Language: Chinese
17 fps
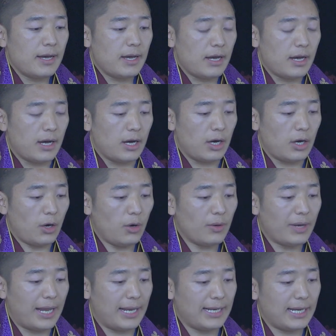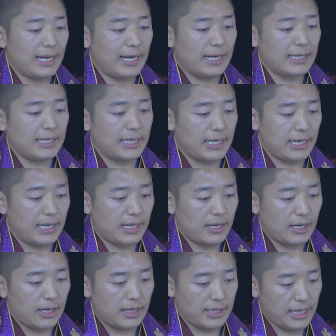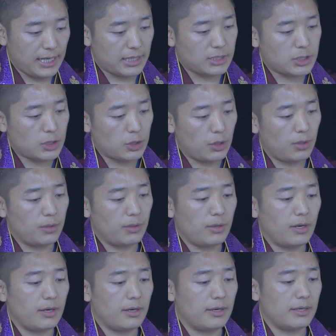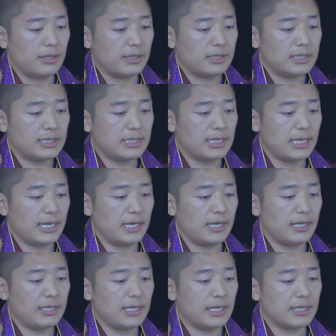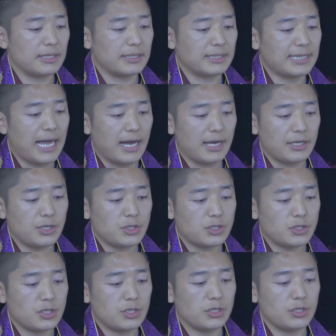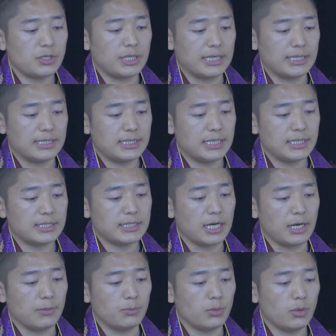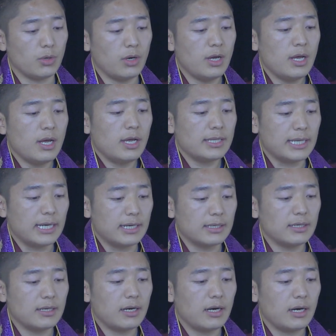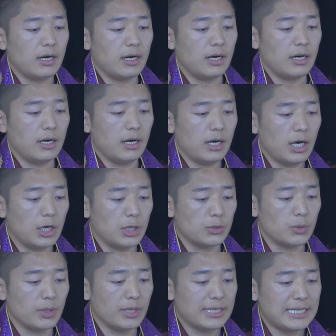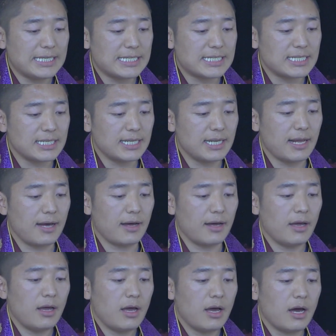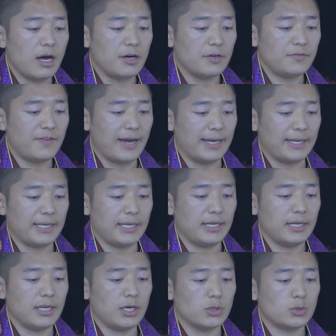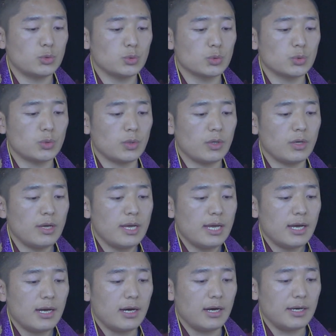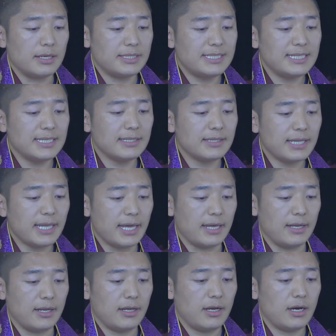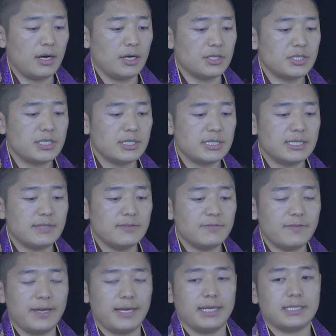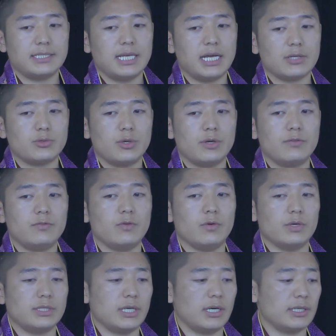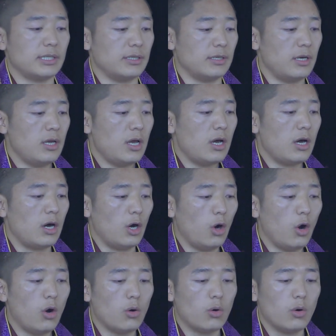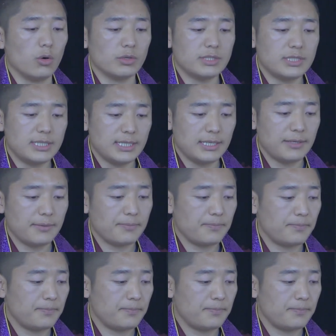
呃，后来呢，也呃那个时候啊，在那个大医师忍清朗波等呃很多医师呢，呃反映了诸多呃经典啊，至今为藏传佛教的呃后弘期。